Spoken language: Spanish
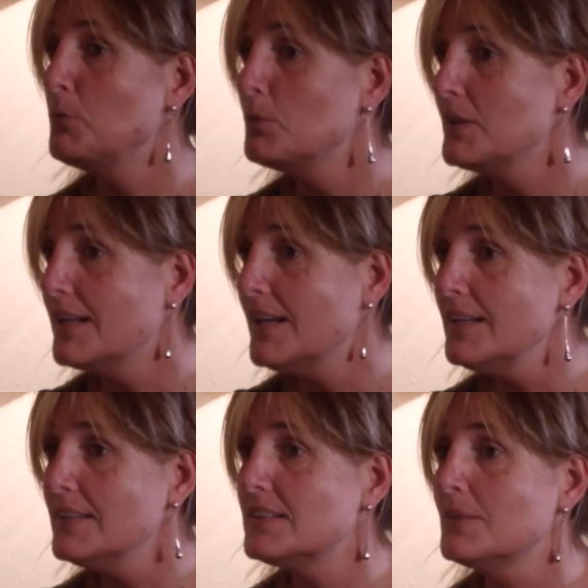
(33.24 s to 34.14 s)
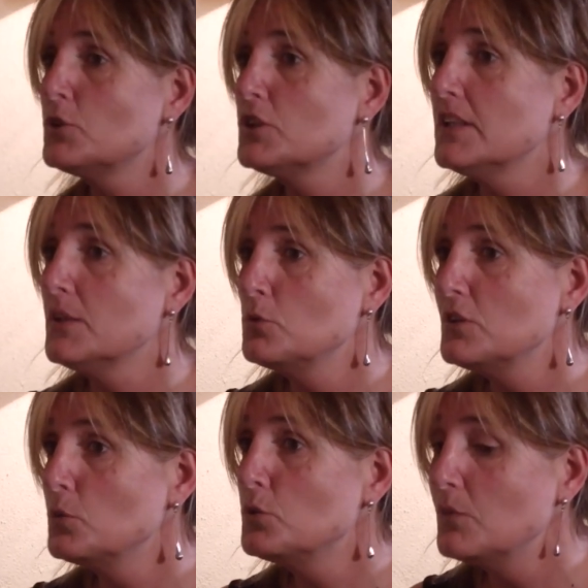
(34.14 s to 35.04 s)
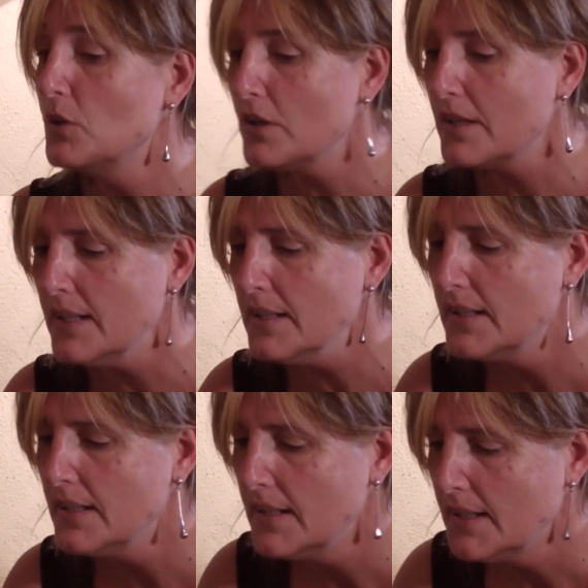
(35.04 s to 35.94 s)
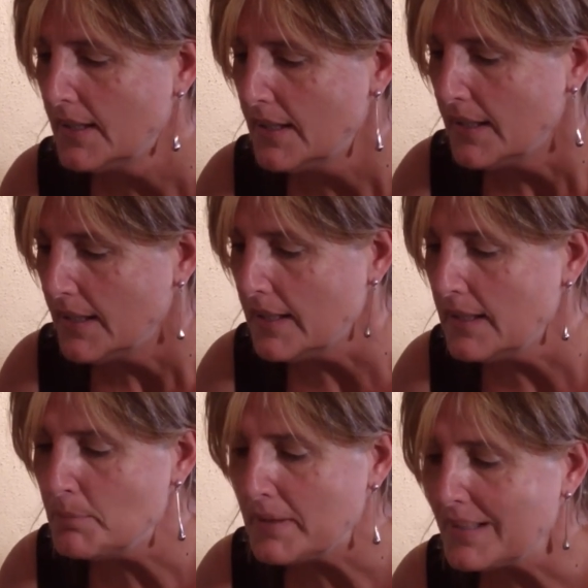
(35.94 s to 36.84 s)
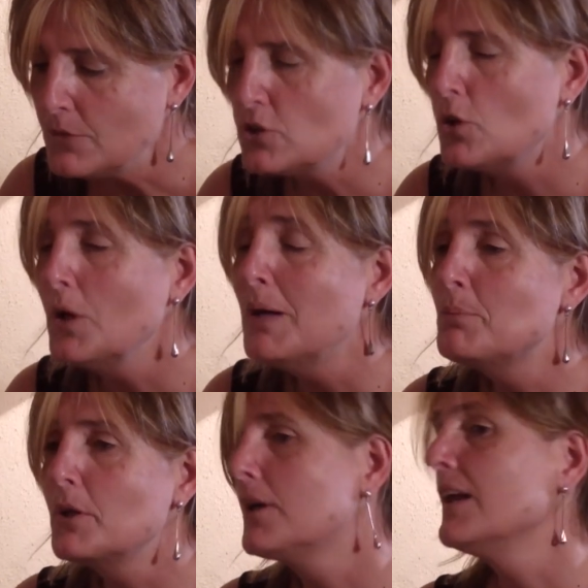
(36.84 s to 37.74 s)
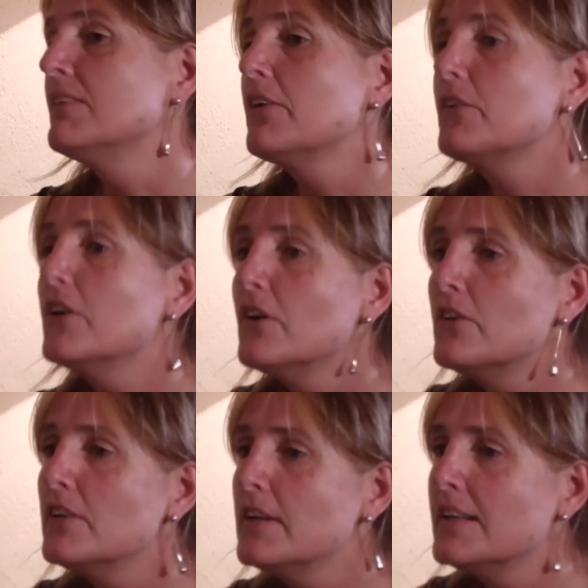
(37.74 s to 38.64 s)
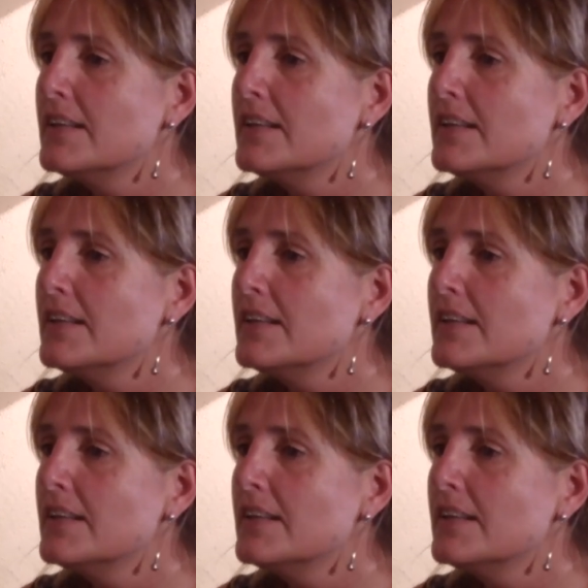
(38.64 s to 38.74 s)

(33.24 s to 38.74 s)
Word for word: República. Estamos en un segundo bloque y empezamos con la proclamación